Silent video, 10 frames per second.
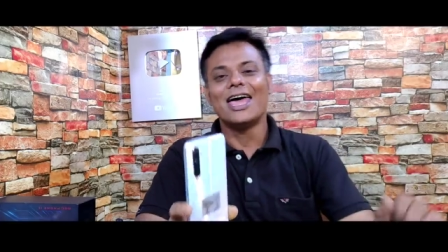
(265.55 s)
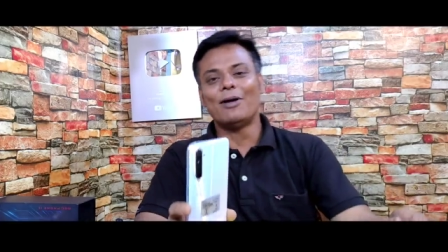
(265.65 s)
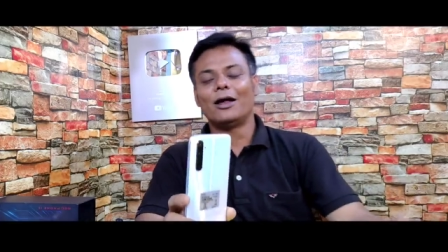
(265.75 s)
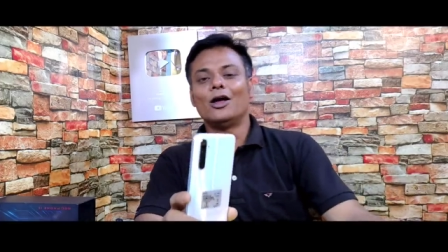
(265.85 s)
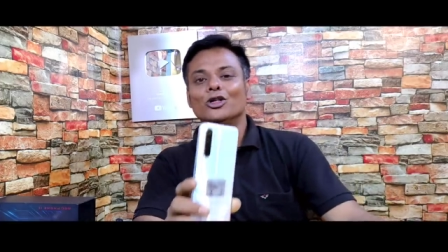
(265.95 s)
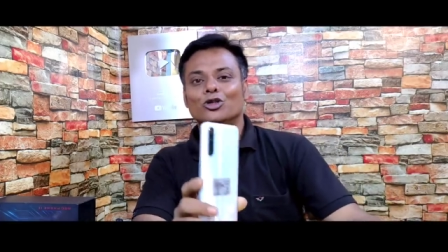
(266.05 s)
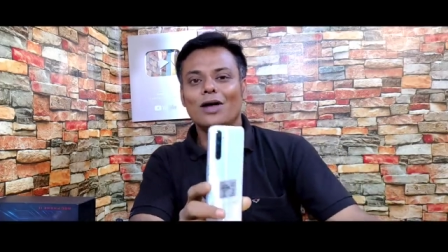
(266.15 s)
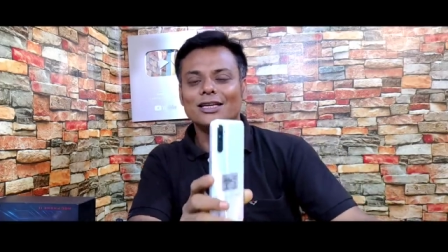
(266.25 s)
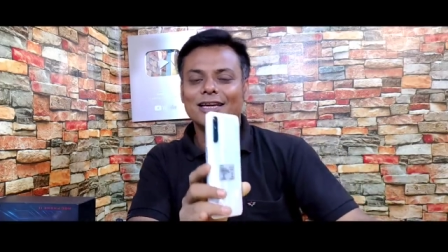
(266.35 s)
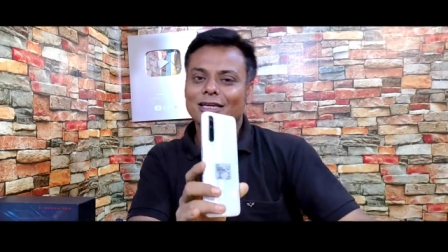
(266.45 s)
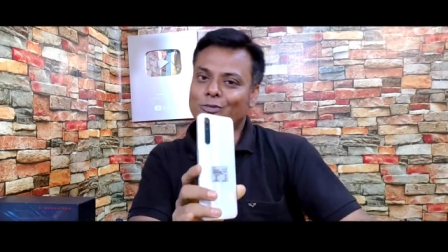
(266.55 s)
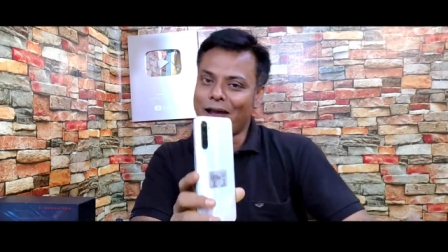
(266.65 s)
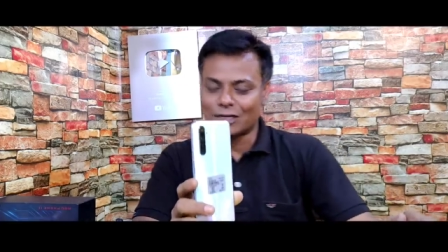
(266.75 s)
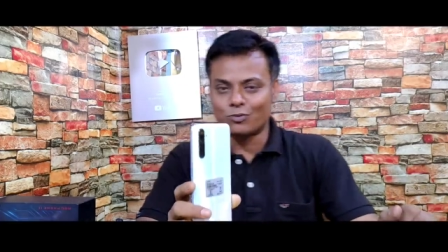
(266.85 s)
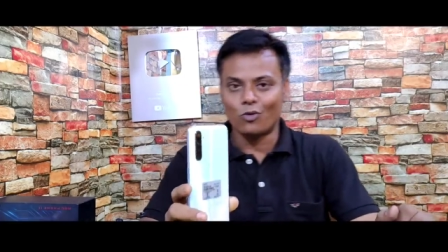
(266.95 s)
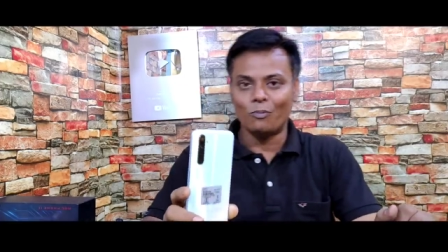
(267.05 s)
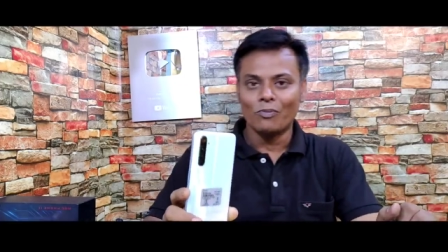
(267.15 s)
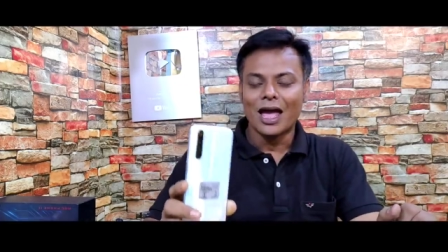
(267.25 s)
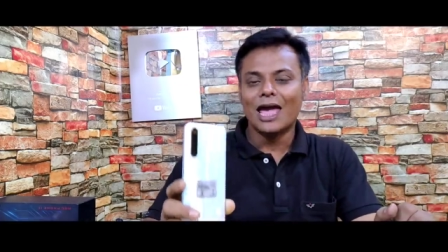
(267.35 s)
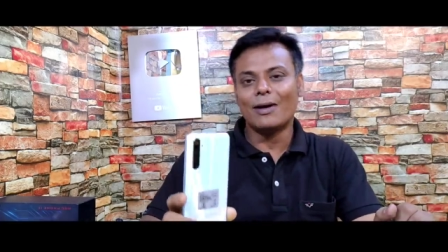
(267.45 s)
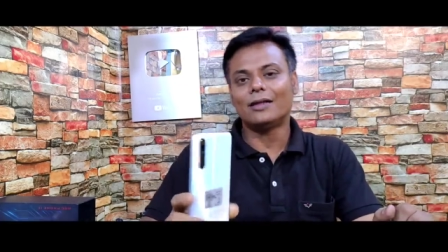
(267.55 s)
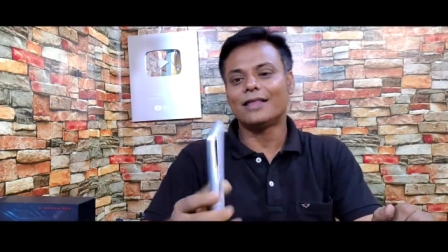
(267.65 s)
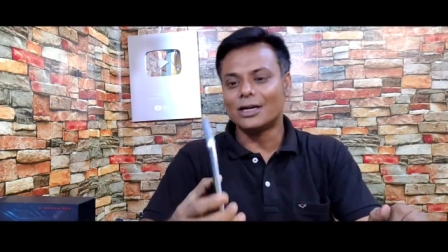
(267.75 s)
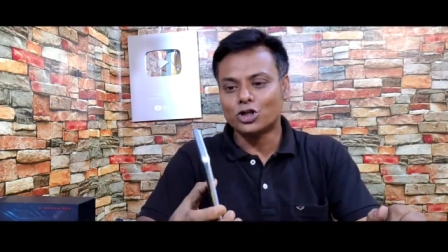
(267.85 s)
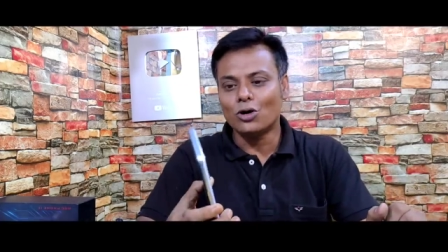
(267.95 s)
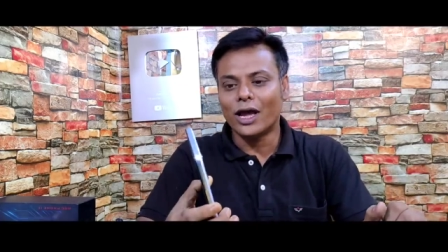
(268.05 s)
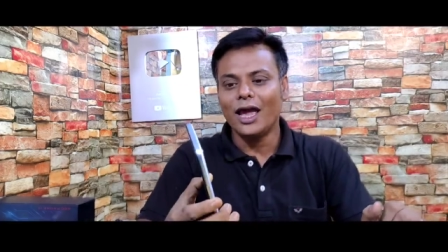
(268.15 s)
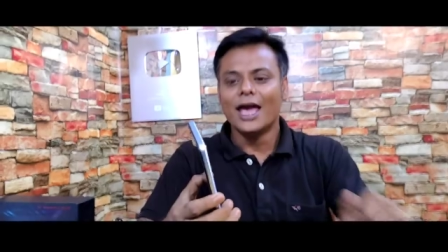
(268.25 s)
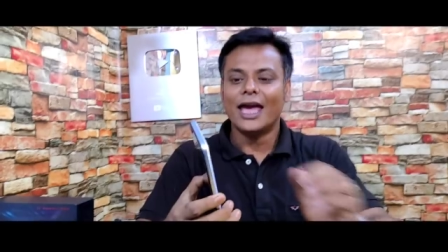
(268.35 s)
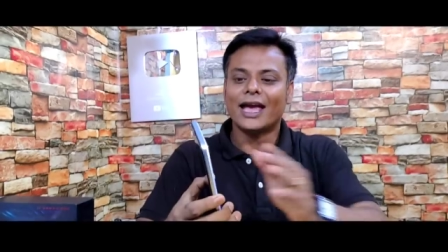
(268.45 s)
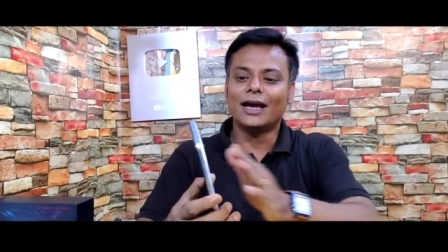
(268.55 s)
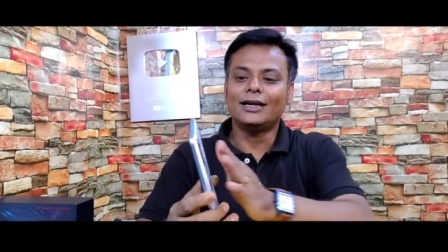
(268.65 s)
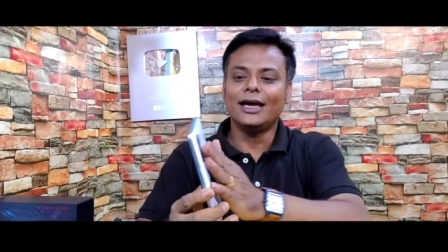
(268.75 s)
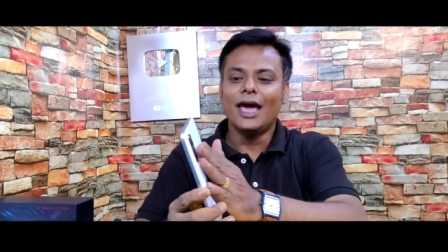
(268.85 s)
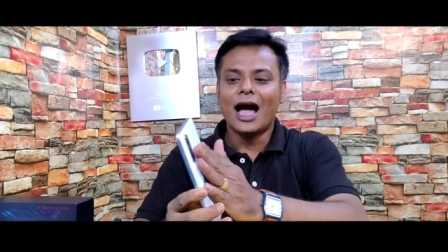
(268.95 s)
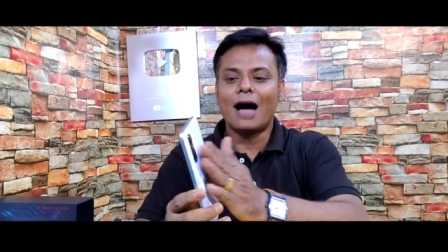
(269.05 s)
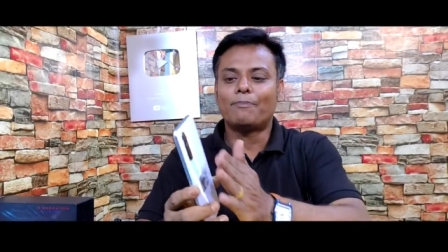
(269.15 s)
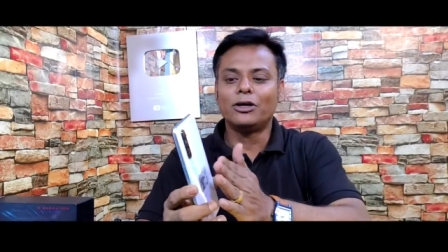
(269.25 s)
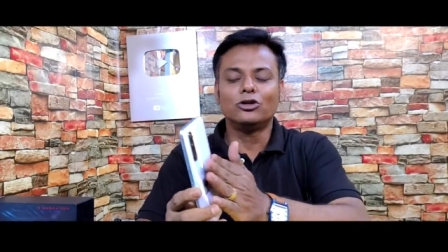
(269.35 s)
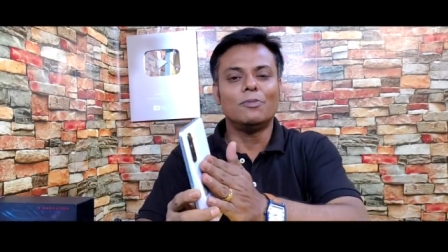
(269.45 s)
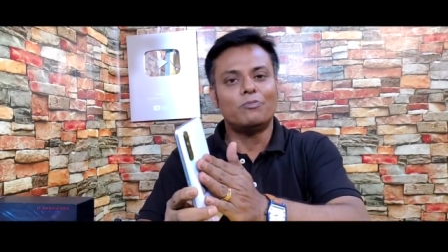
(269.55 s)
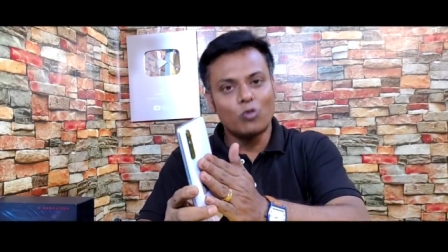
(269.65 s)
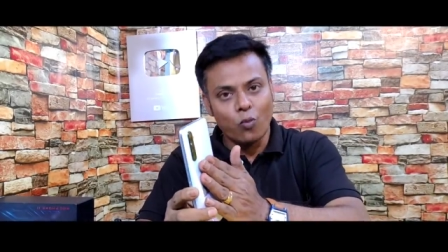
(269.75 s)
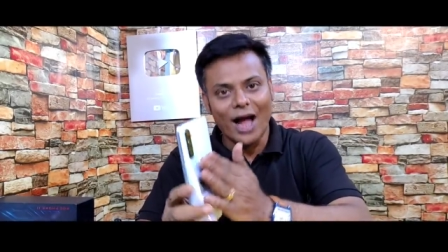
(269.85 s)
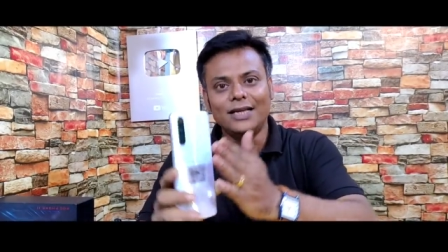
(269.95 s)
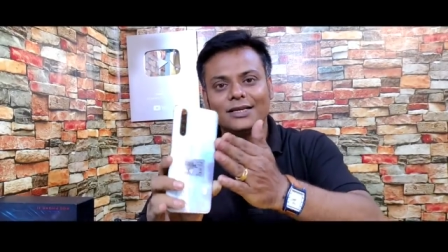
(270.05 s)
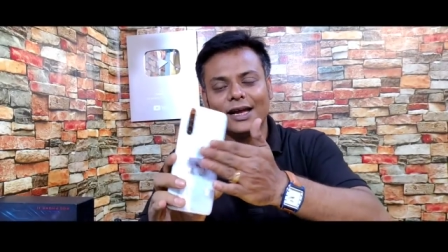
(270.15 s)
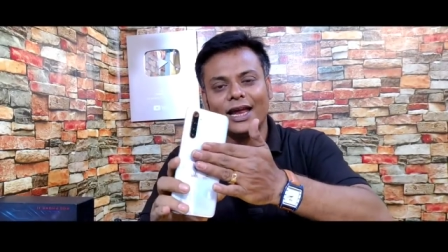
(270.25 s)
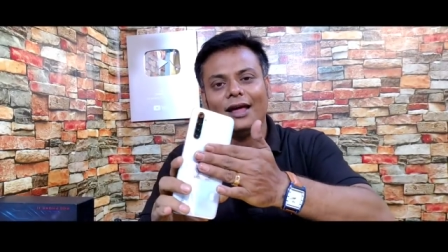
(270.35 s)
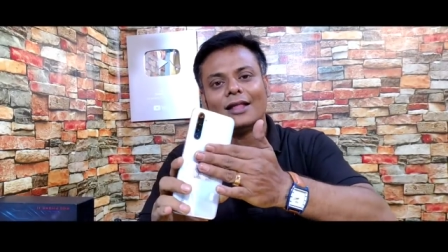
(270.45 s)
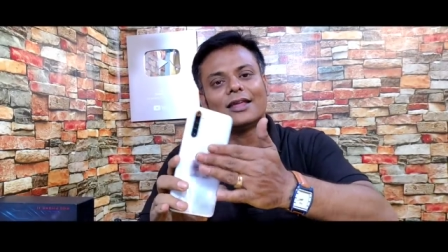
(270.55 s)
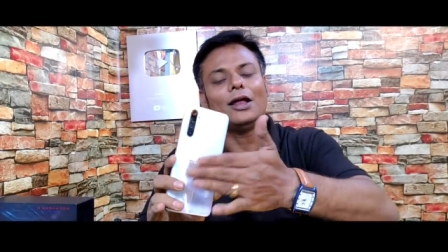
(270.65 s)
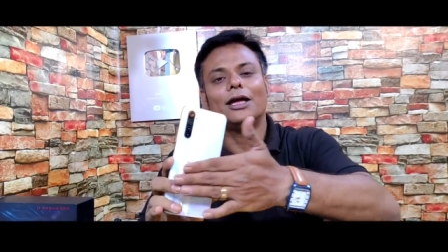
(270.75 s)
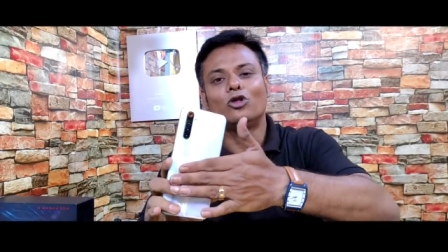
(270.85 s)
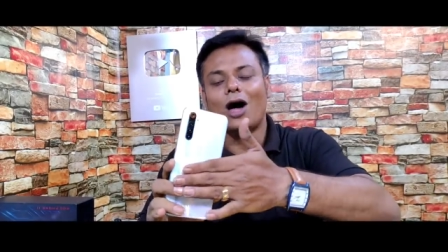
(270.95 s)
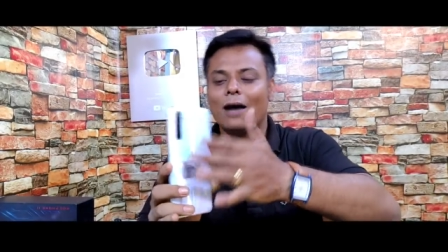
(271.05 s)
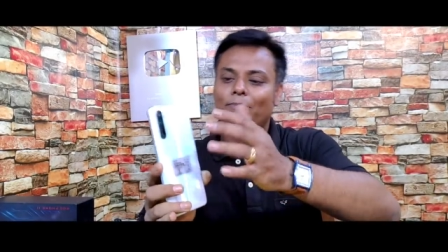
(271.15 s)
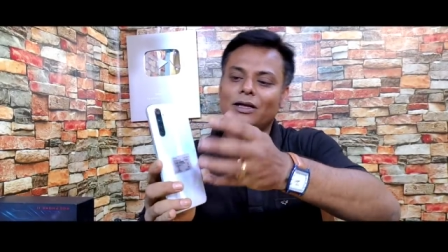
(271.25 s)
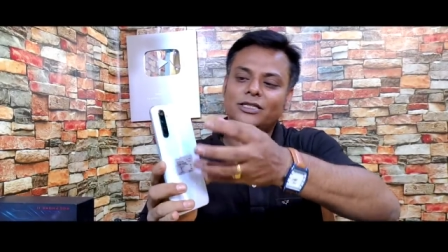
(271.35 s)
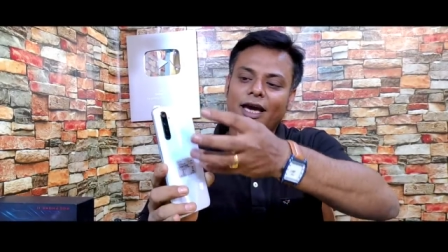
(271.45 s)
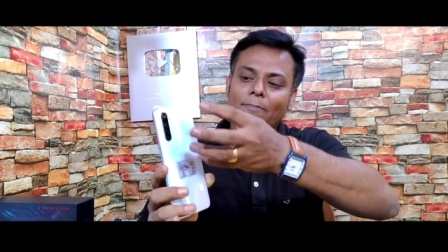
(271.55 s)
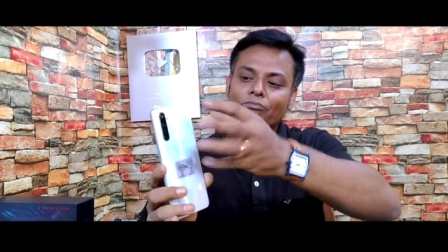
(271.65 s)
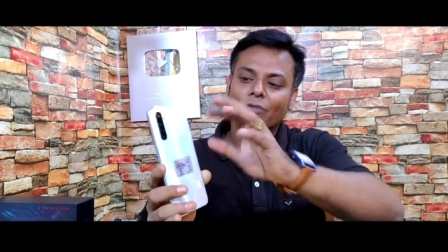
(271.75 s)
এবার চলে আসি এটা স্প্ল্যাশ প্রুফ এবার তার সঙ্গে এখানটাই আপনি যদি হোয়াইটটা নেন তাহলে কিন্তু আপনার যে